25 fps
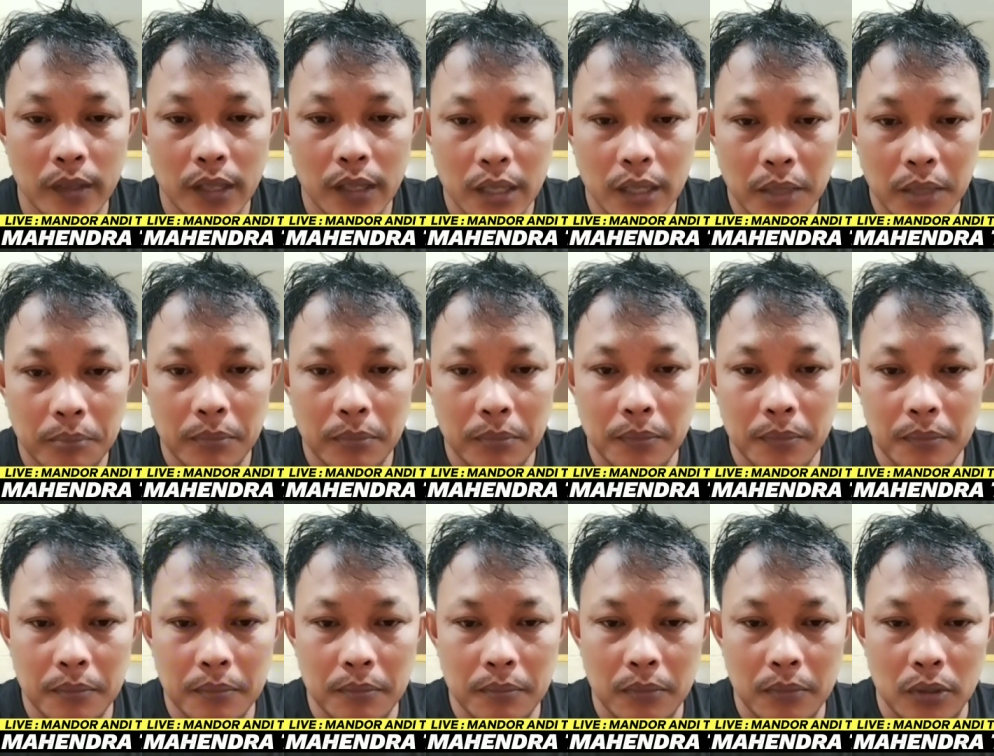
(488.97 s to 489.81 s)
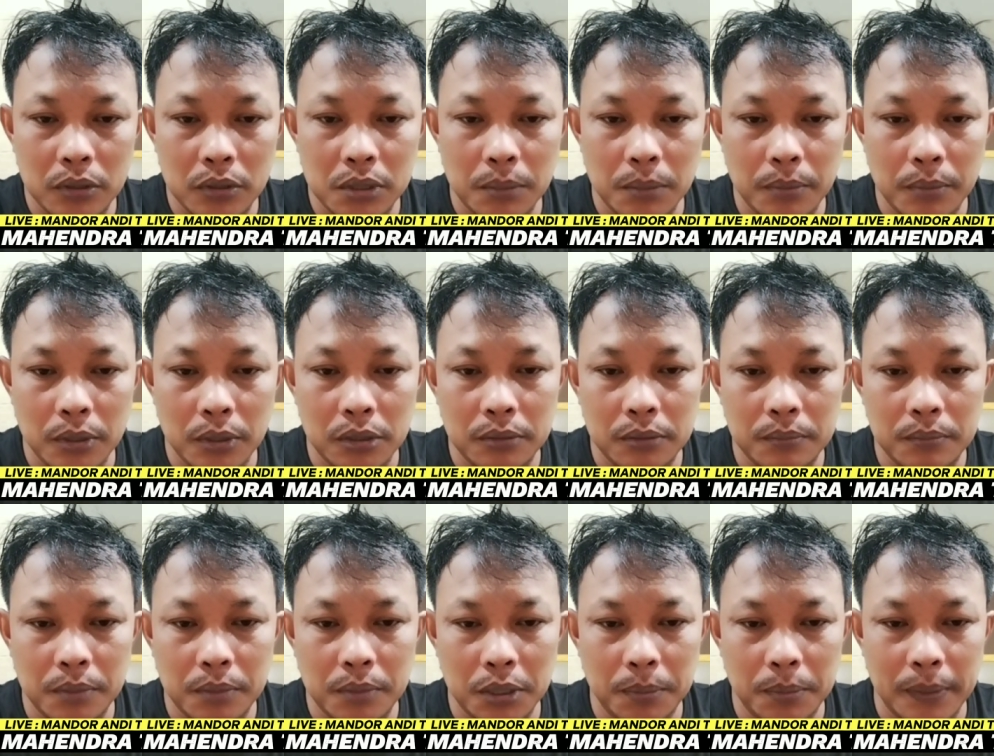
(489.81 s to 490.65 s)
mau jemput bus besar
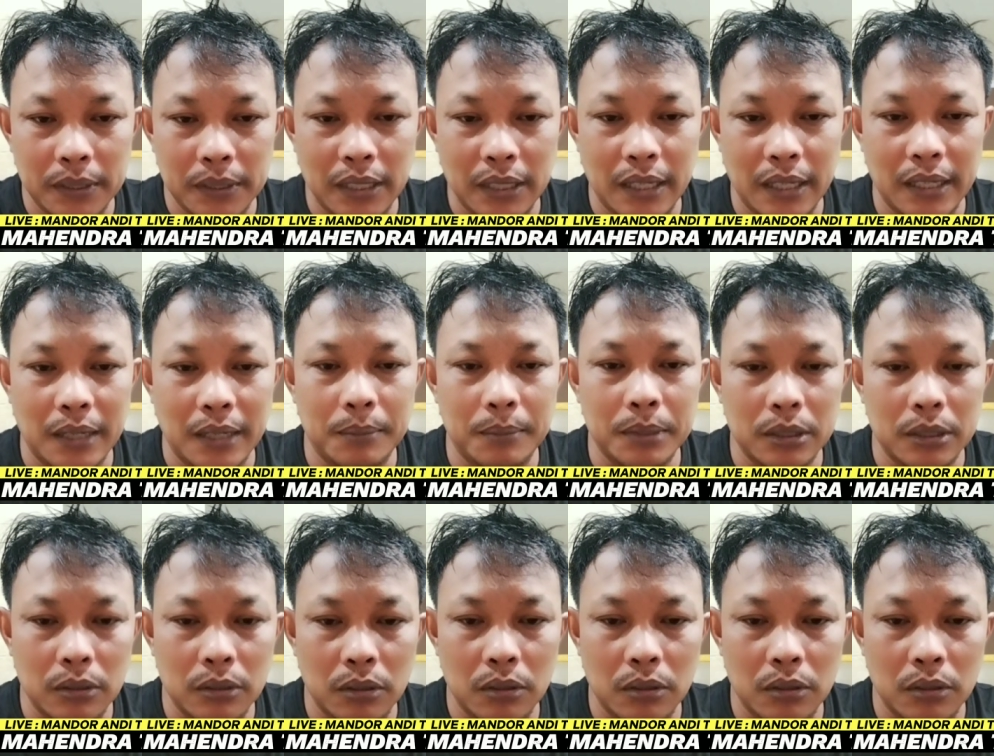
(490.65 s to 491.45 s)
ya betul